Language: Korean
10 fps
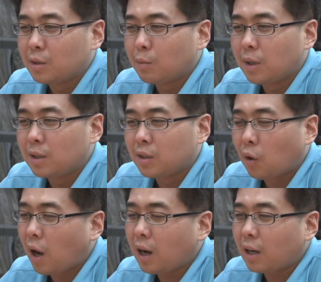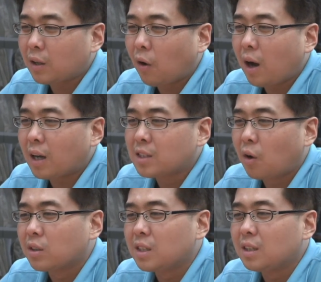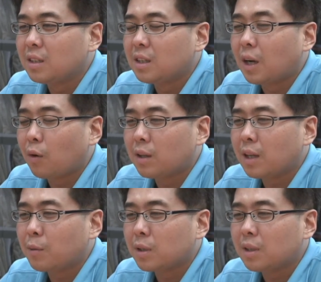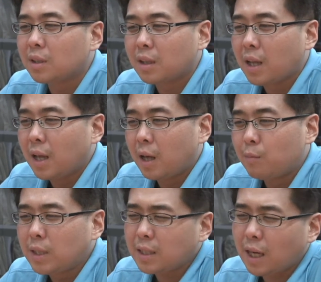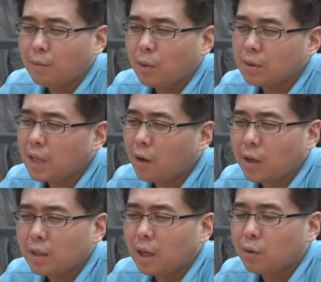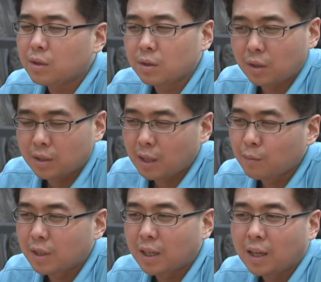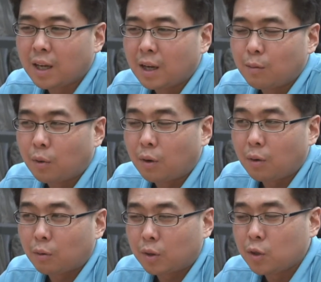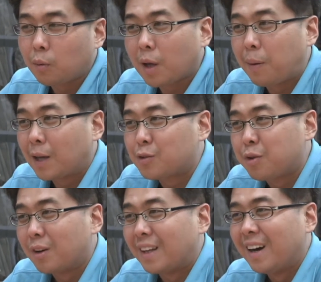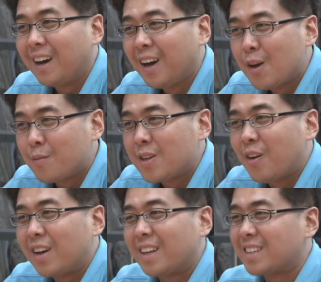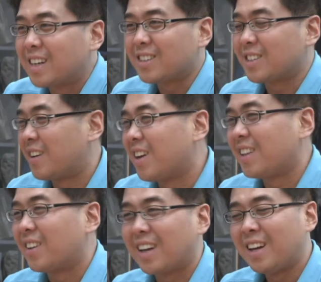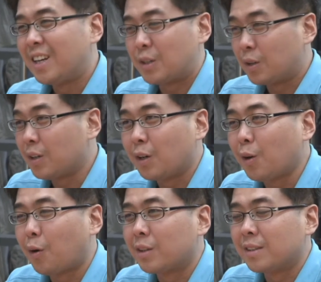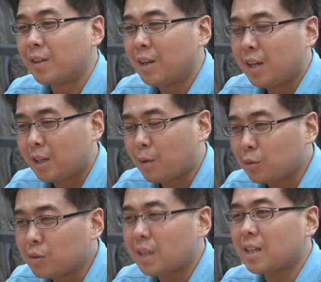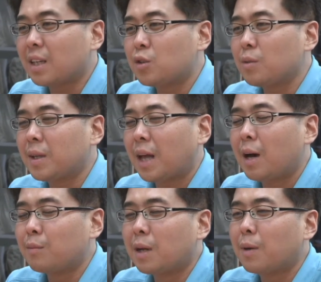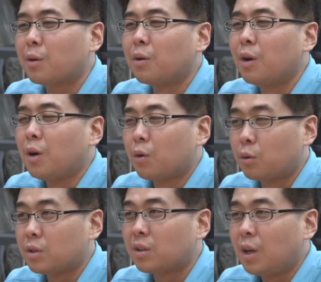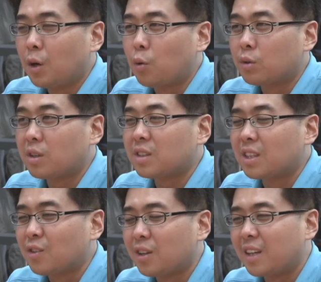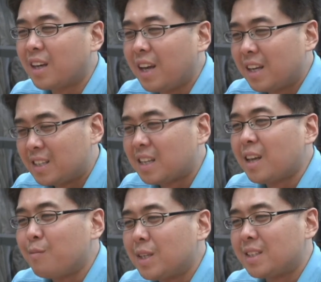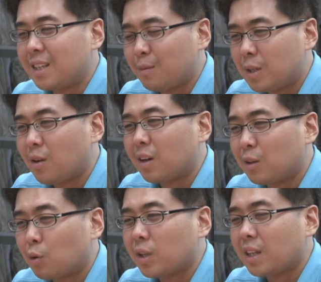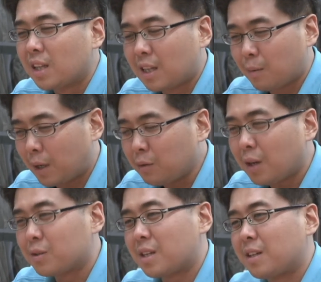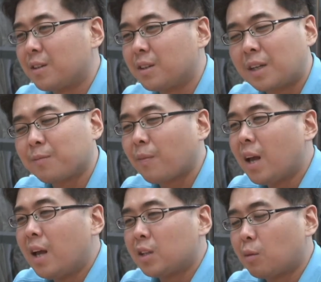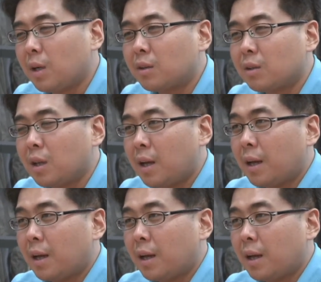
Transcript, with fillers: 정말 그 영악, 영악한 정치인들이라고 한다면은 MBC가 한 번 사과했다고 해서 저 사람들이 뭐 귀엽게 봐주거나 민영화의 대상에서 제외한다거나 전혀 그럴 일 없거든요. 이병순 사장이 취임한 다음날 바로 공성, 공성진 의원이 이제는 MBC 민영화를 논해야 될 때다 하고 나오잖아요. 그러니까 정말 그건